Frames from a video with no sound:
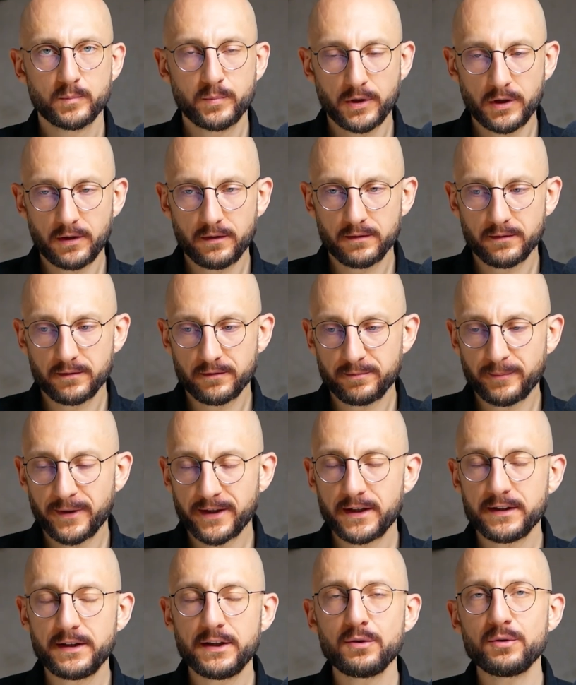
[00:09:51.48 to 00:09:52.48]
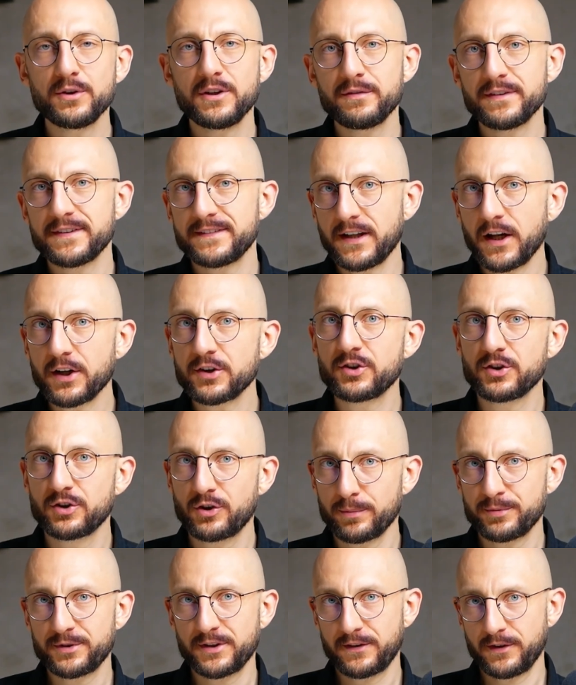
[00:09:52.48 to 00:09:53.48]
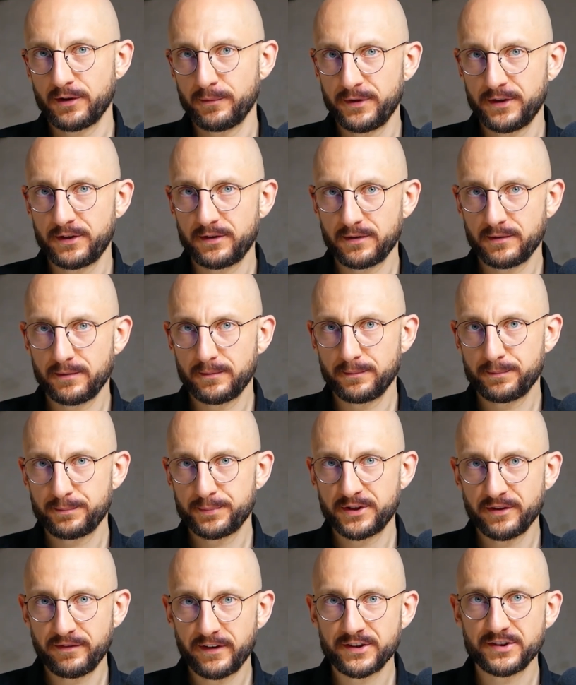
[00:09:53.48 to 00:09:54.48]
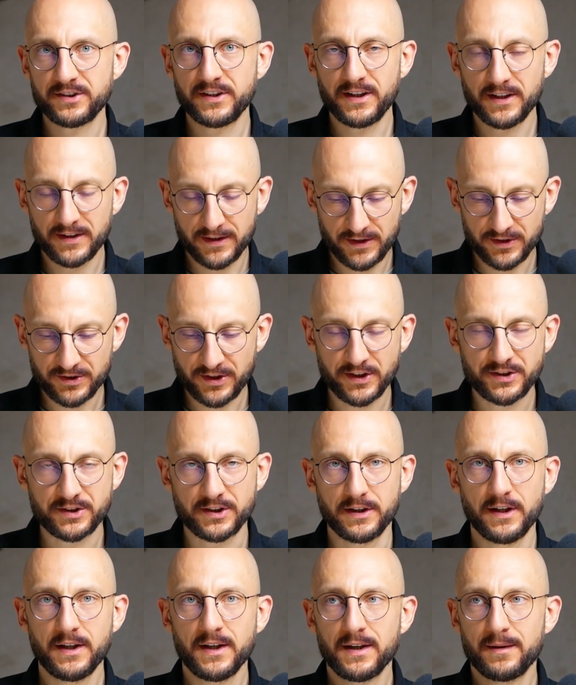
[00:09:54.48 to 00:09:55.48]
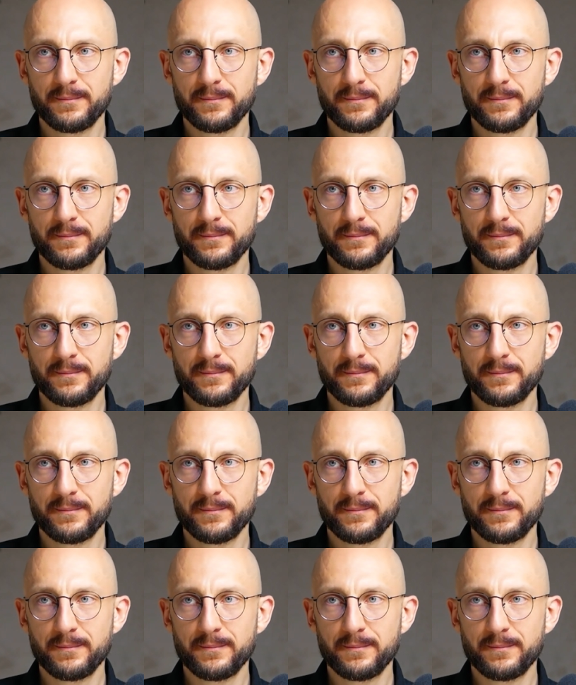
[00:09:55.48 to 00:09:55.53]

bo w marketingu nie wystarczy dobrze zrobić przeważnie jednej rzeczy.